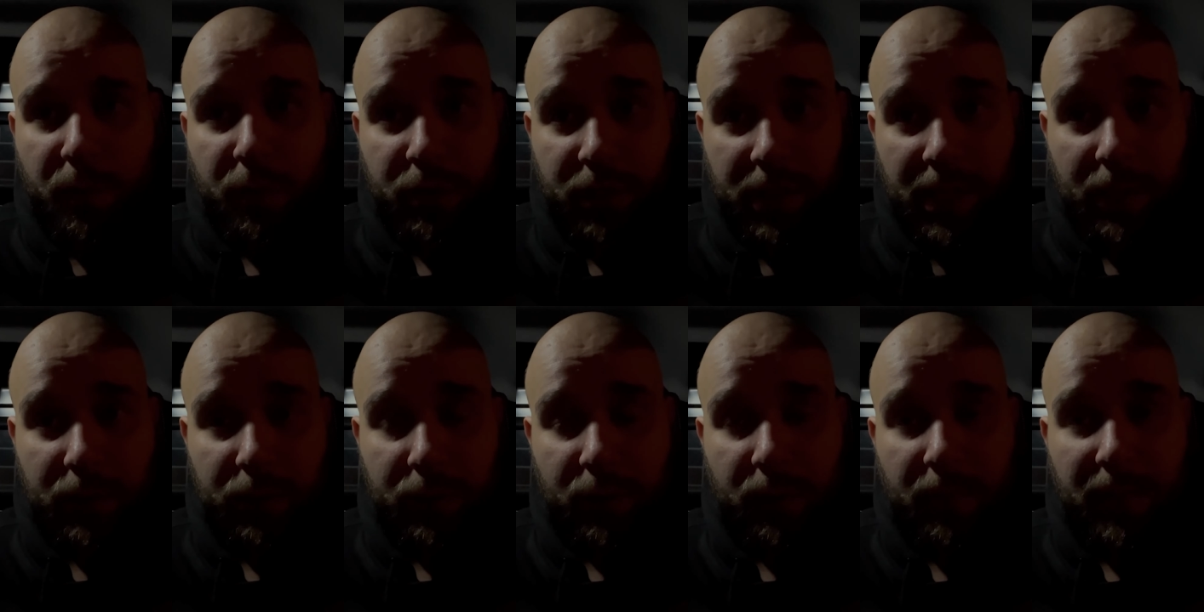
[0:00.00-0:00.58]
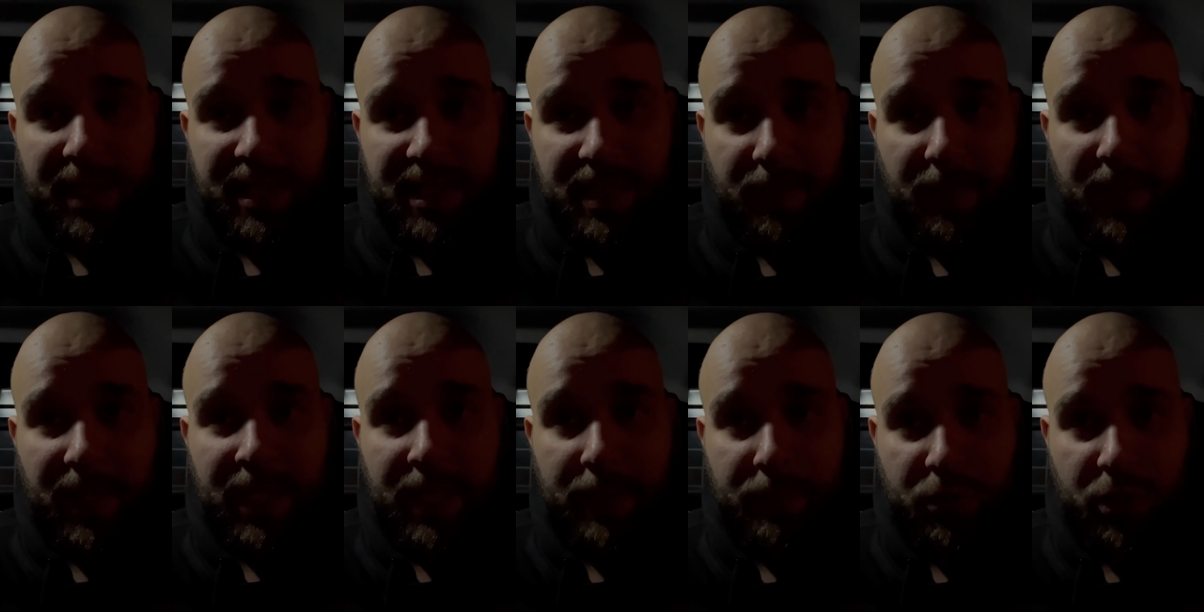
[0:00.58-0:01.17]
bo to auto
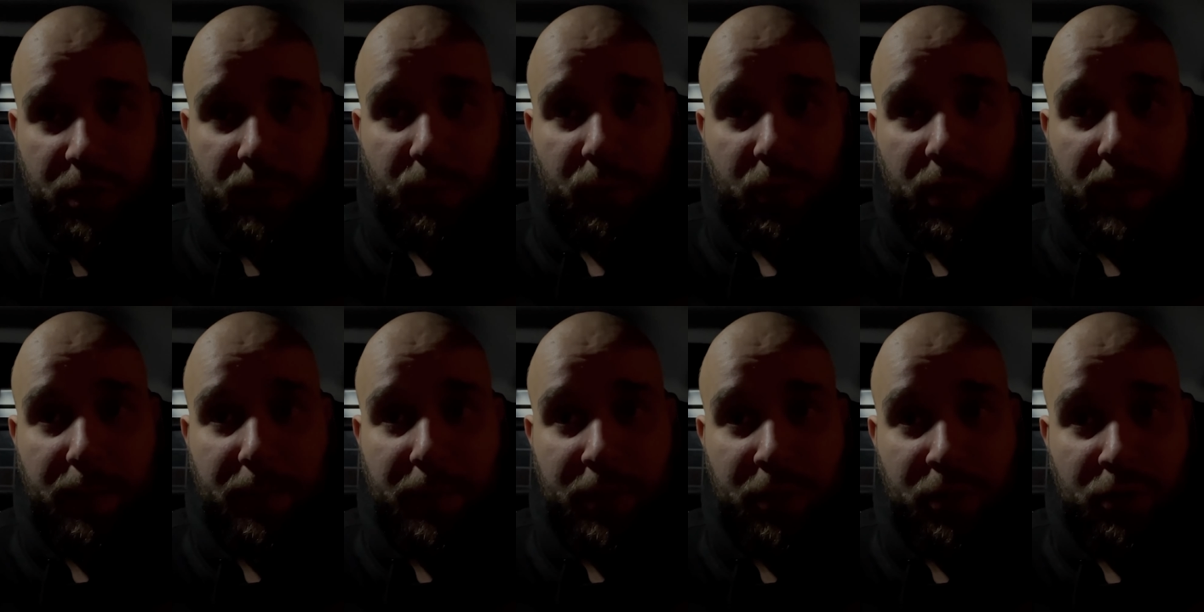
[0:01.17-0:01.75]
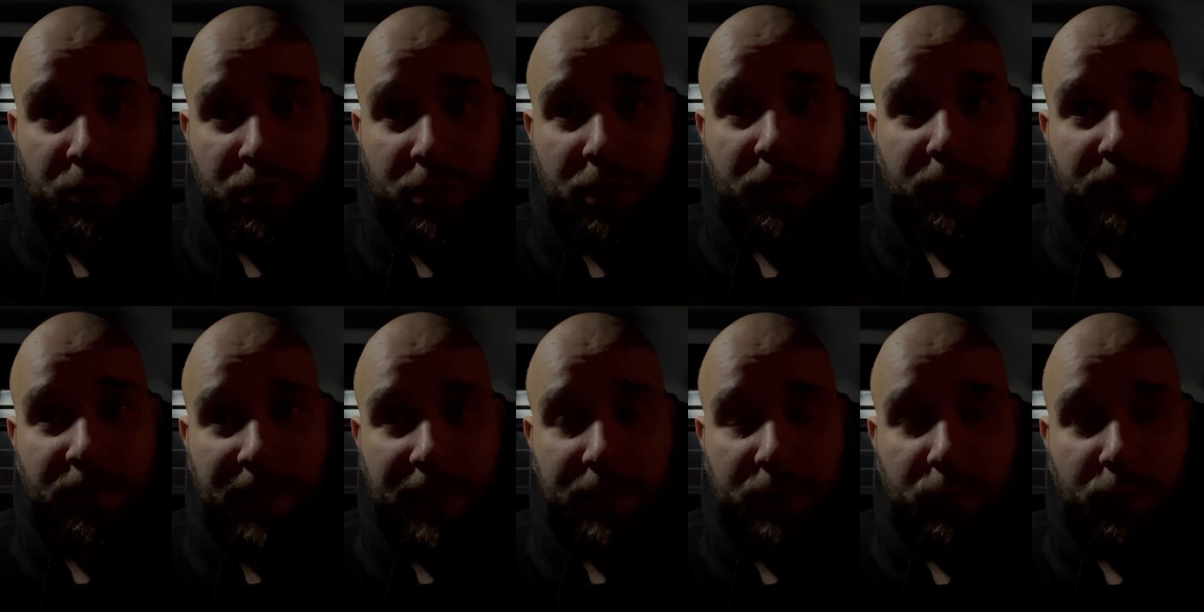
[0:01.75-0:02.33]
maksymalnie przyjmuje 50
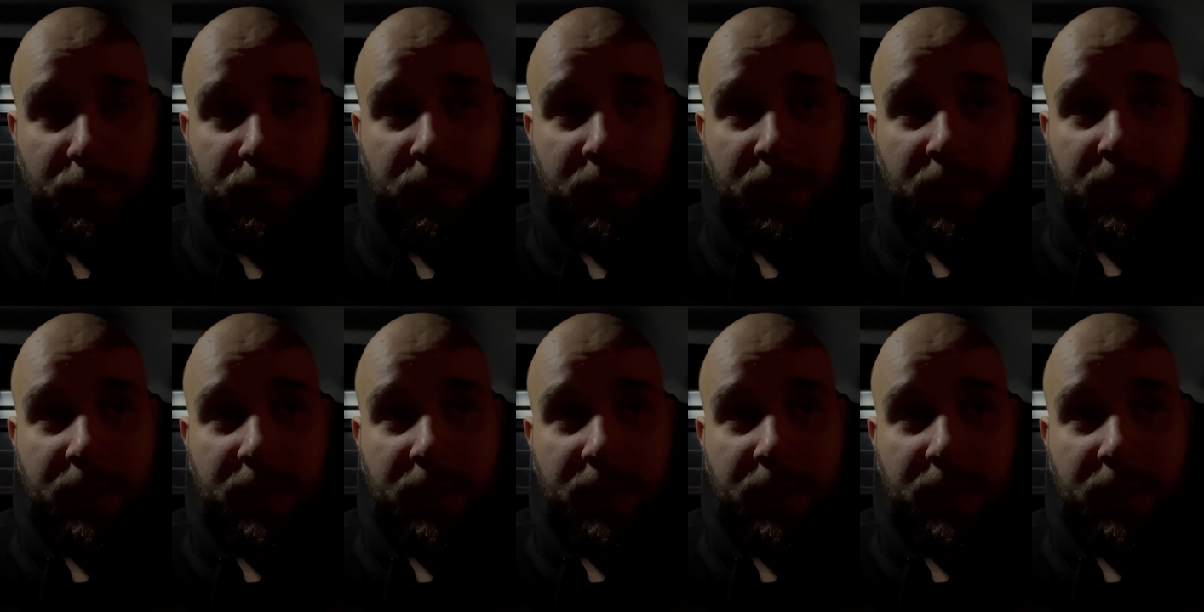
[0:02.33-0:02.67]
kW.